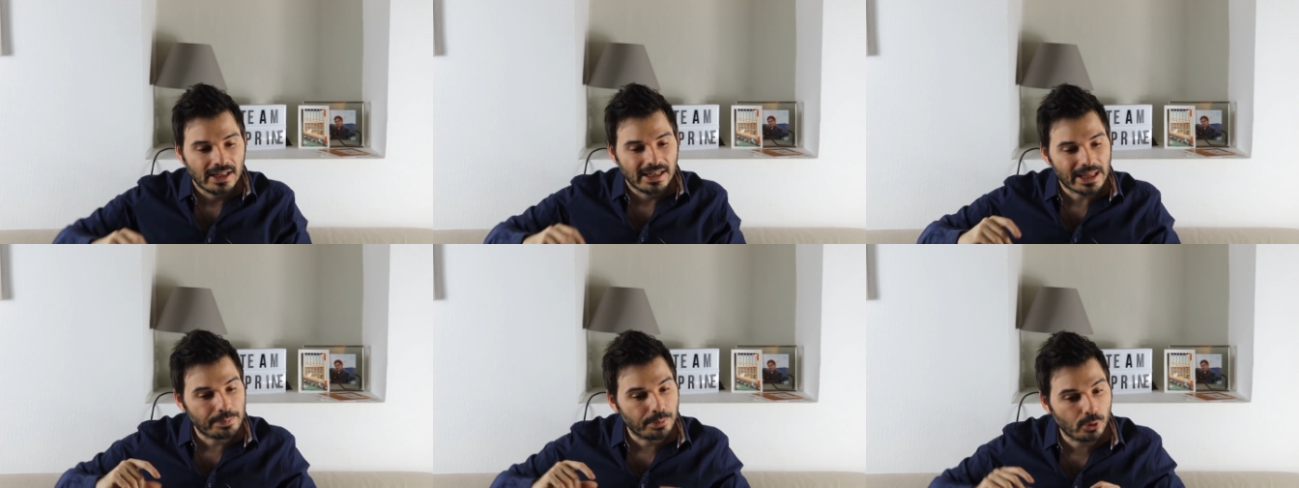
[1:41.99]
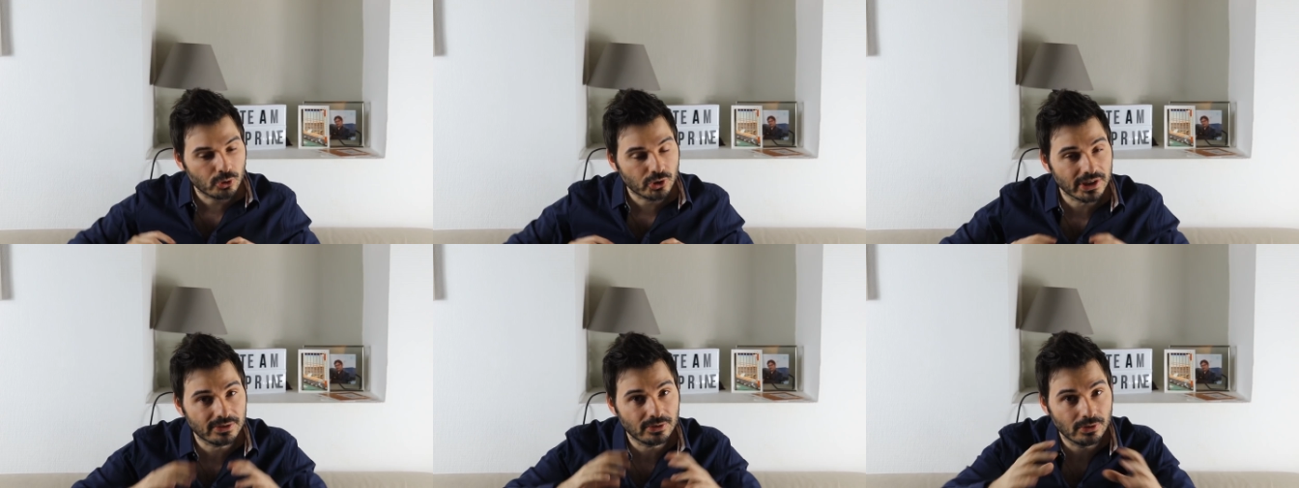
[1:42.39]
de la
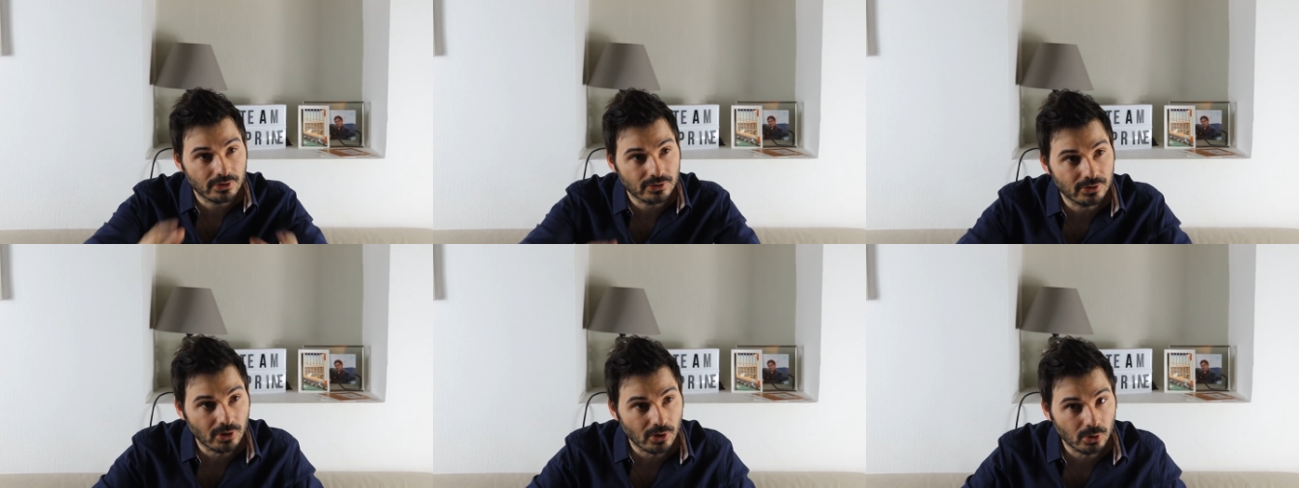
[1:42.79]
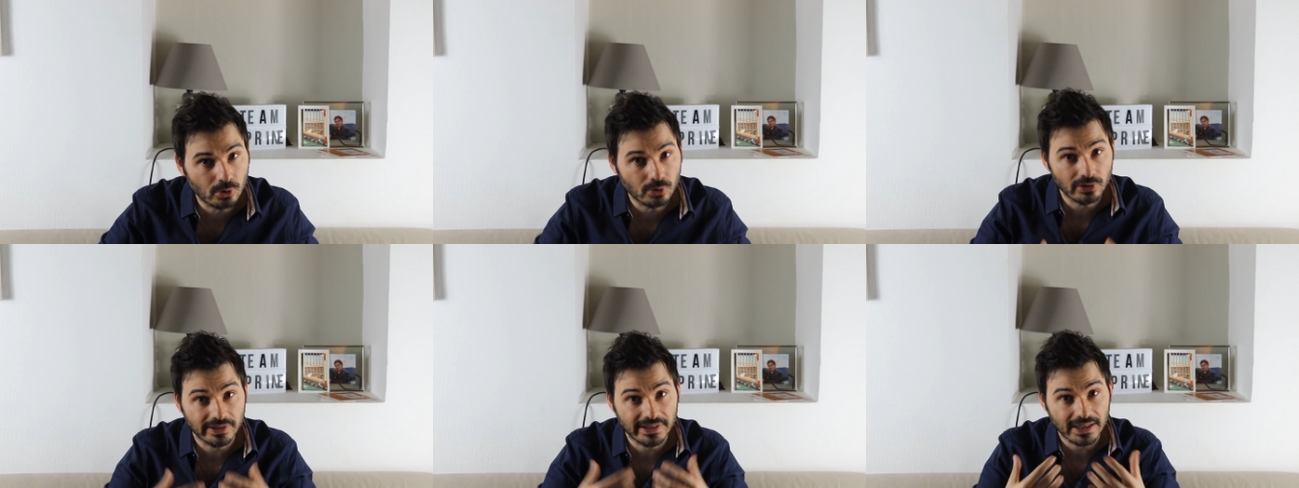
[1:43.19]
projection dans une
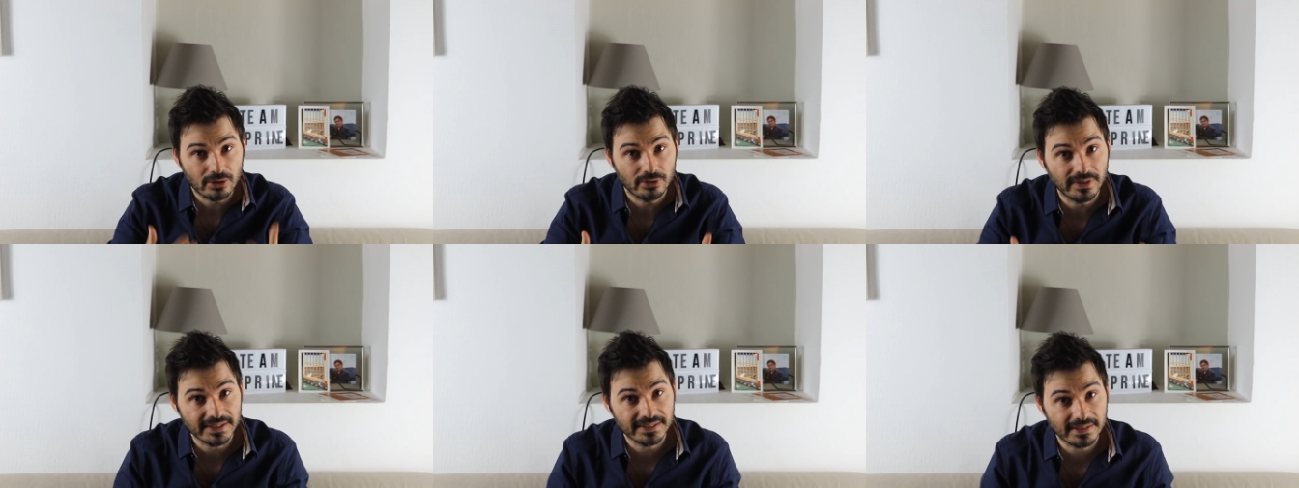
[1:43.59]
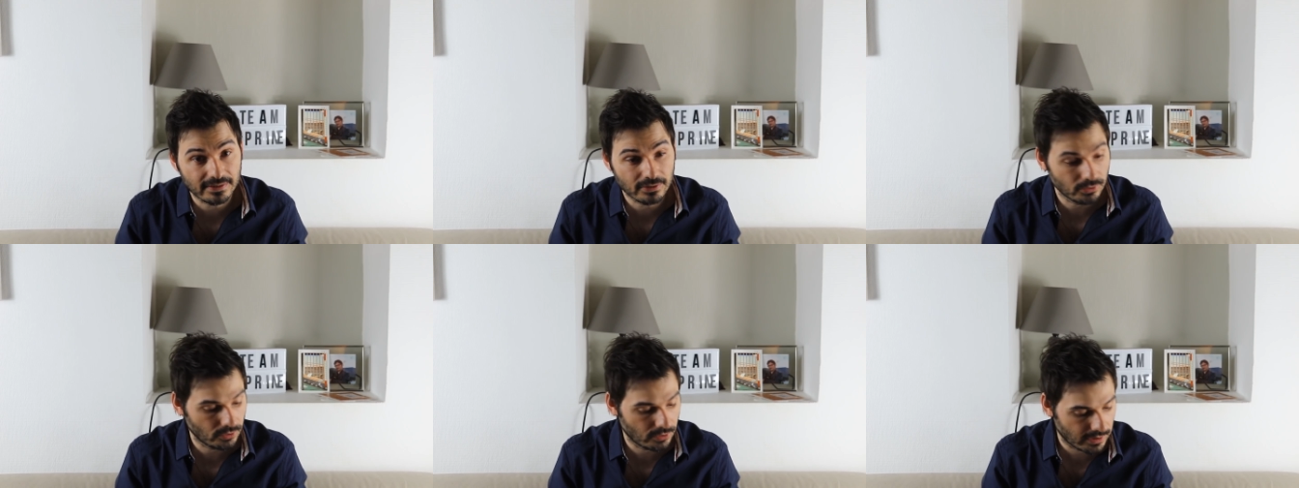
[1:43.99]
rencontre, dans ta
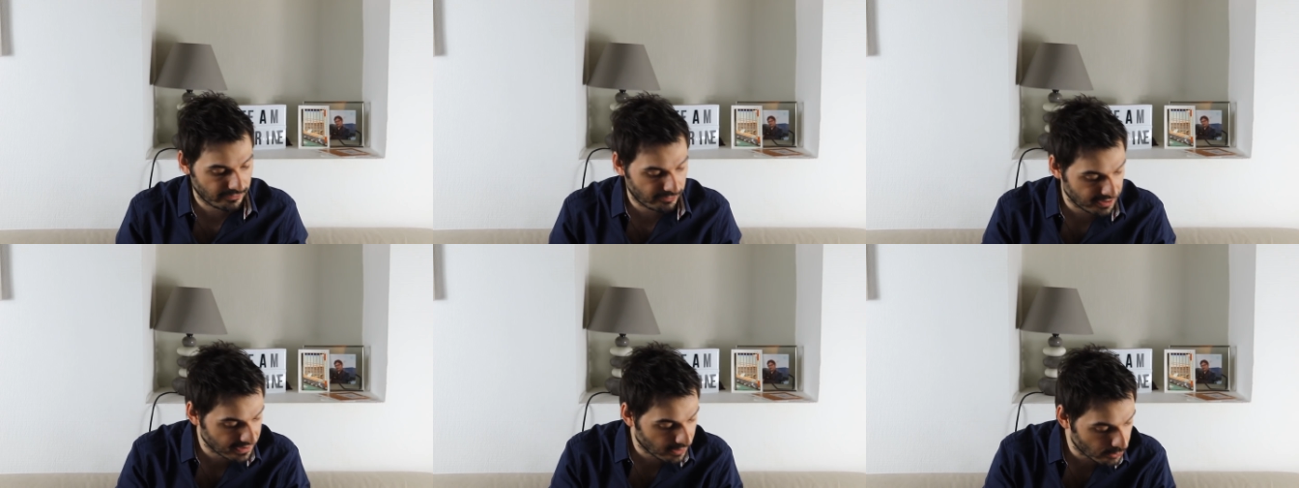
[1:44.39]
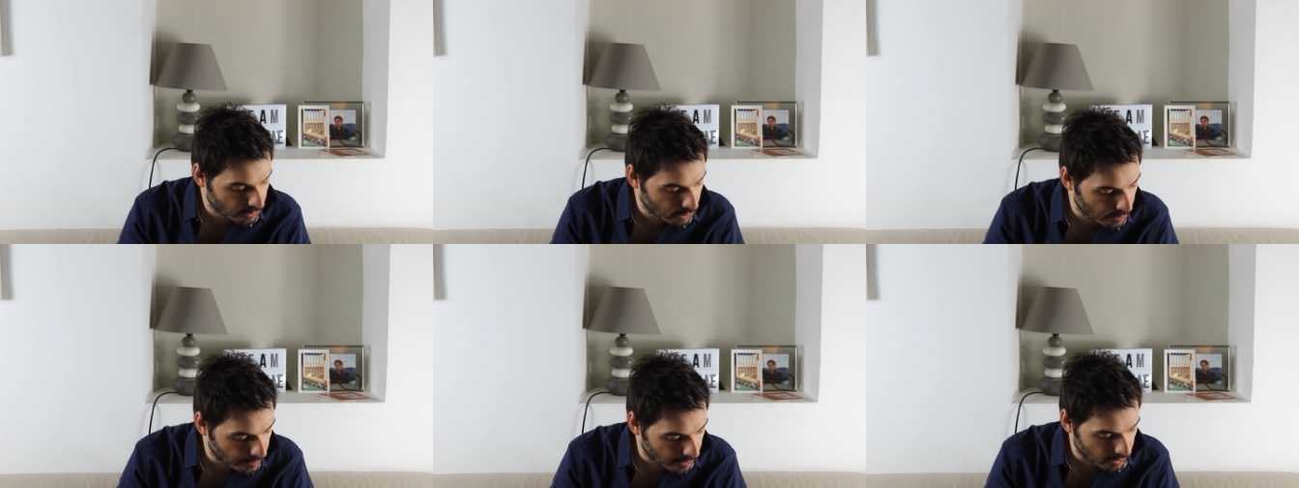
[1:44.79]
conversation quoi. Faut être
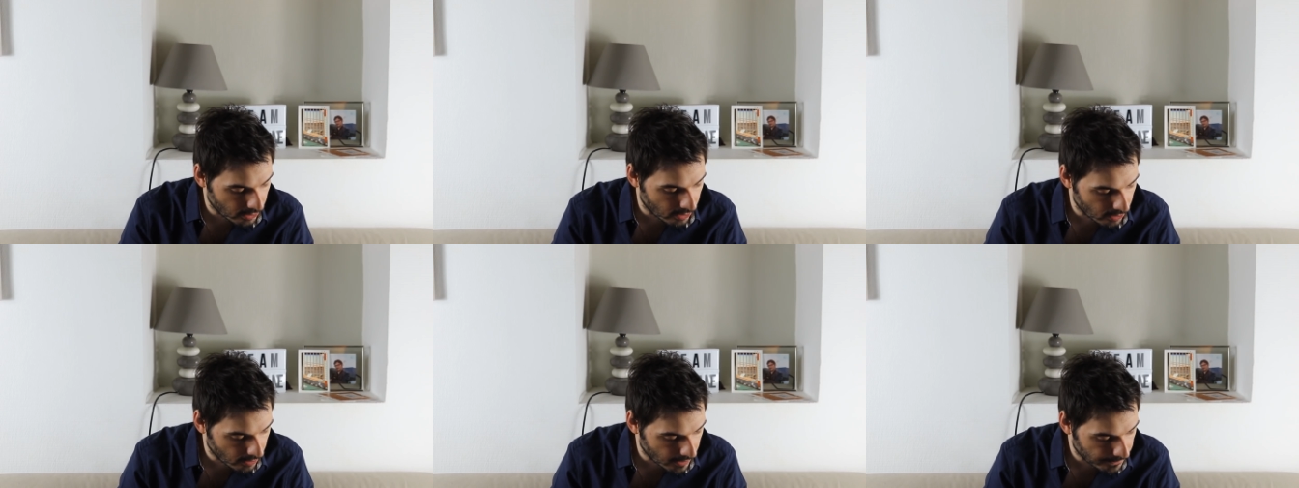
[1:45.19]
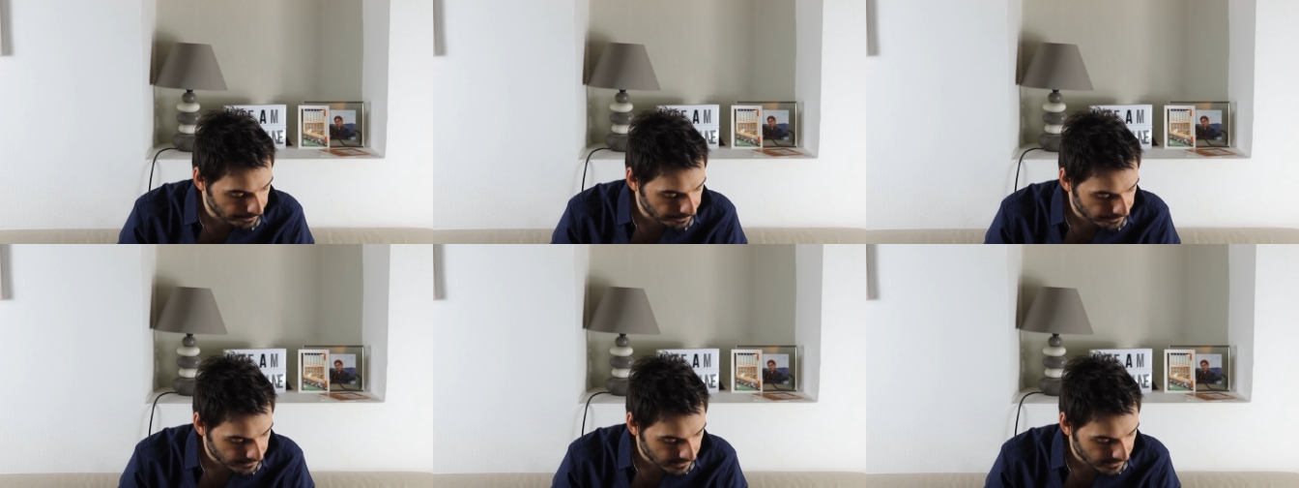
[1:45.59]
entreprenant quoi.